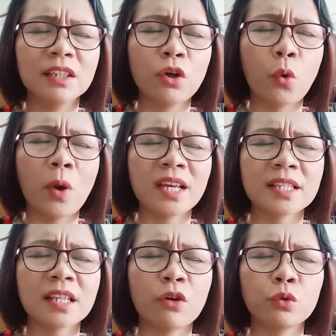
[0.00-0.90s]

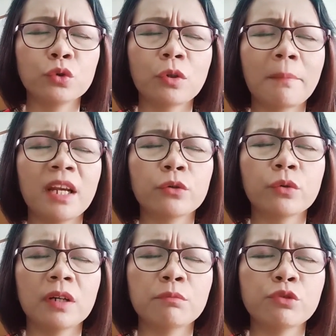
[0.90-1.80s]
kuasa untuk
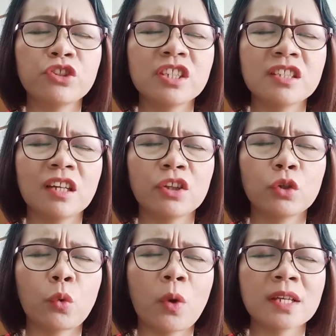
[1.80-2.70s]
melakukan mujizat,
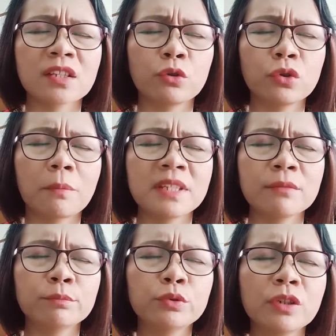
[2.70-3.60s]
kuasa untuk
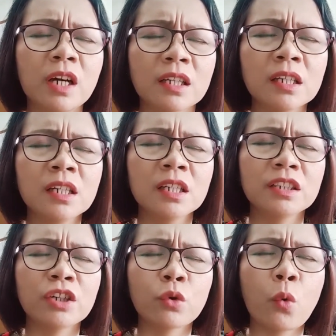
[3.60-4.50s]
menyembuhkan,
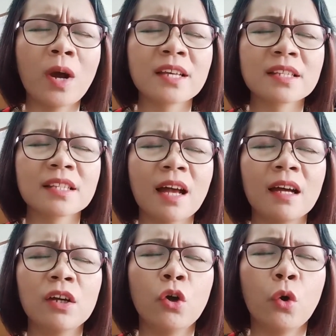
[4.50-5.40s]
dan kuasa
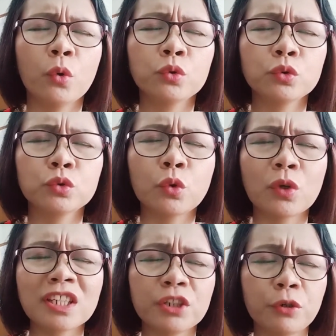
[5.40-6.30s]
untuk untuk
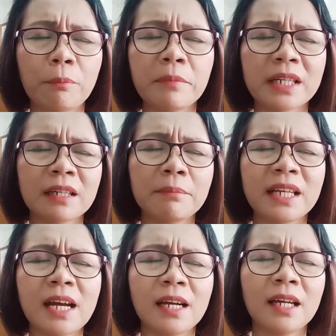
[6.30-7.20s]
hidup
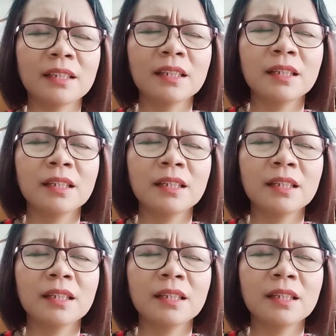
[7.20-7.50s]
berkemenangan.